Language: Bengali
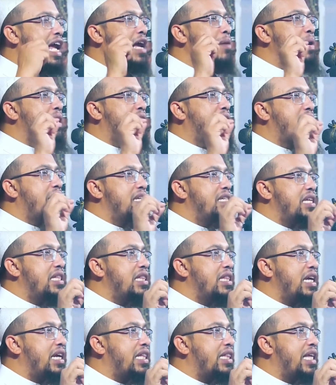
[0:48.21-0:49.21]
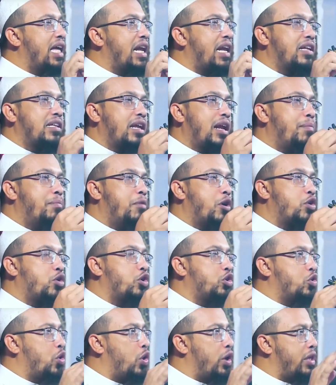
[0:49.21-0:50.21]
এই ব্যক্তির জিন্দিগিতে আল্লাহ তালা
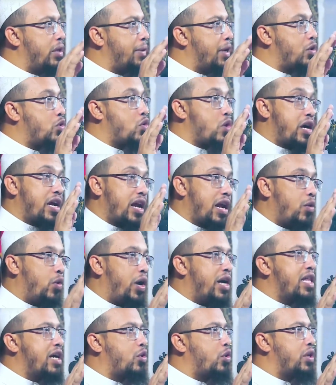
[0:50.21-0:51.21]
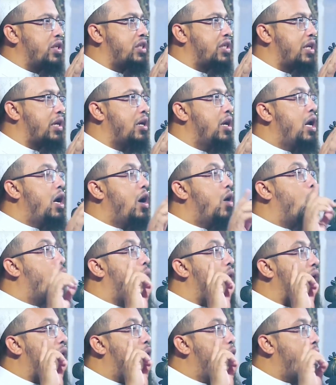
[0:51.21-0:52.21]
বরকত খুলে দিবেন কোরআন আল্লাহ ওয়াদা করেছেন
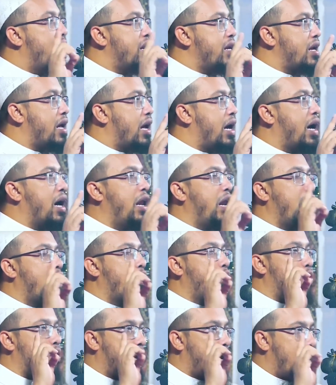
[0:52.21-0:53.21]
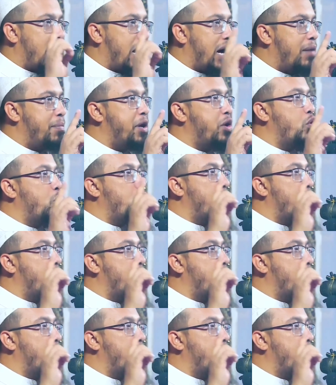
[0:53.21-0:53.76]
ওয়ালাউ আন্না আহলাল কোরআন